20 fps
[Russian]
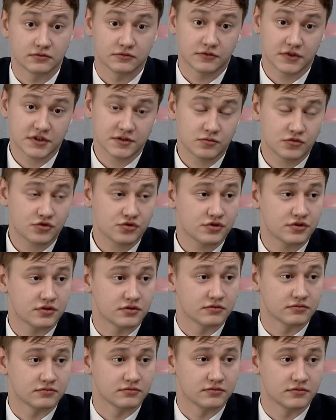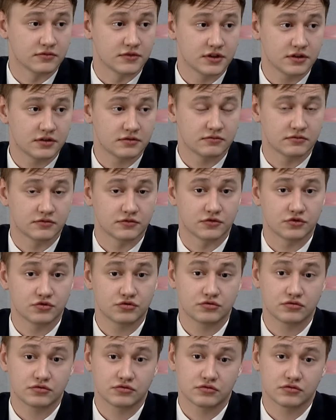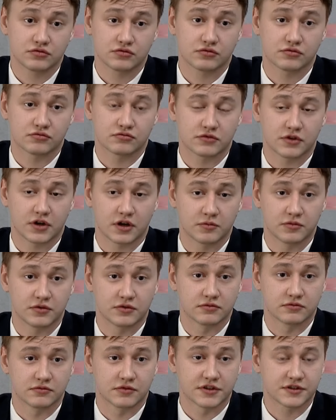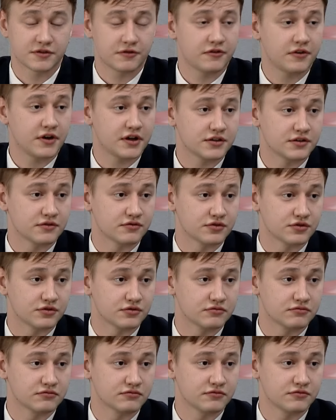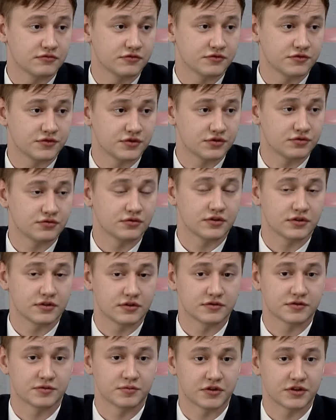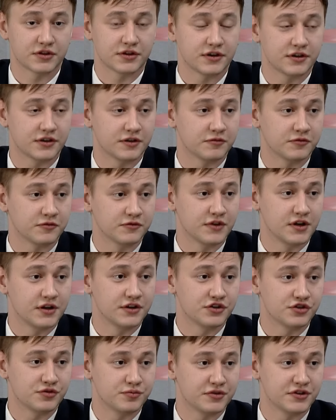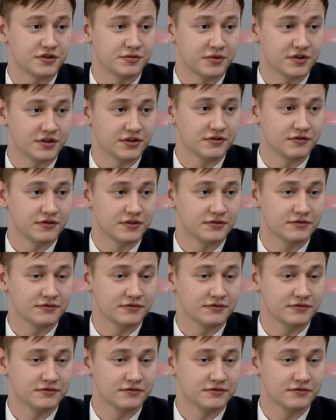Возможно, да, но как бы развивается все все надо смотреть там в дальнейшей перспективе.